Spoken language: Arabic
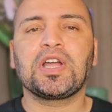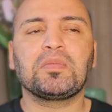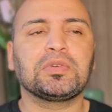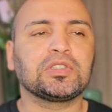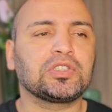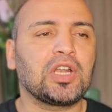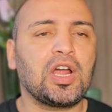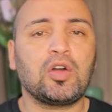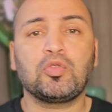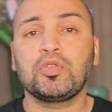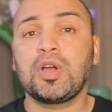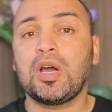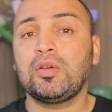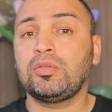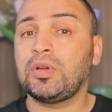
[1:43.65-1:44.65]
قبل طلع
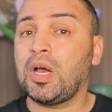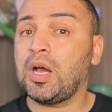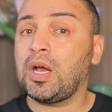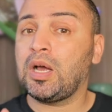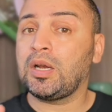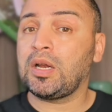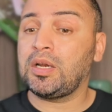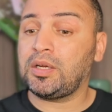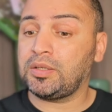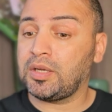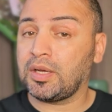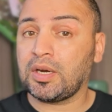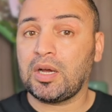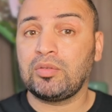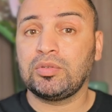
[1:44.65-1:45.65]
وقالوا لا لا نحن
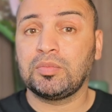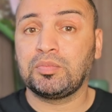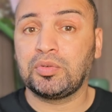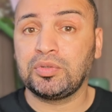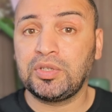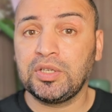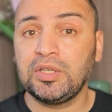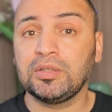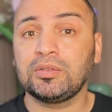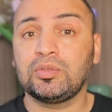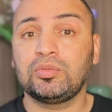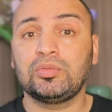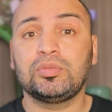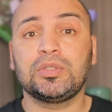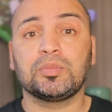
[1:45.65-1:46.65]
راهم نبون
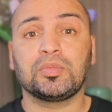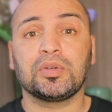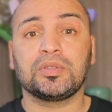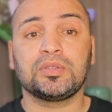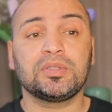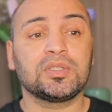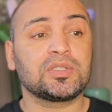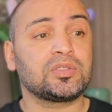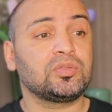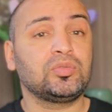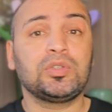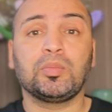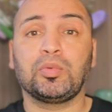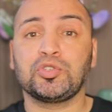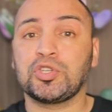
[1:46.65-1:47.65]
نقنطوا نبون نقرصوا
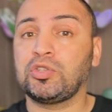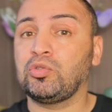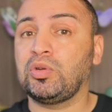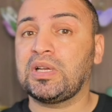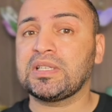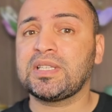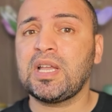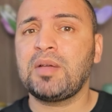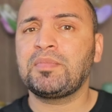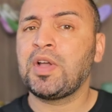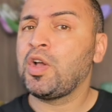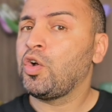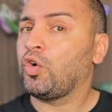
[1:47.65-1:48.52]
نبون نشدوا الحزام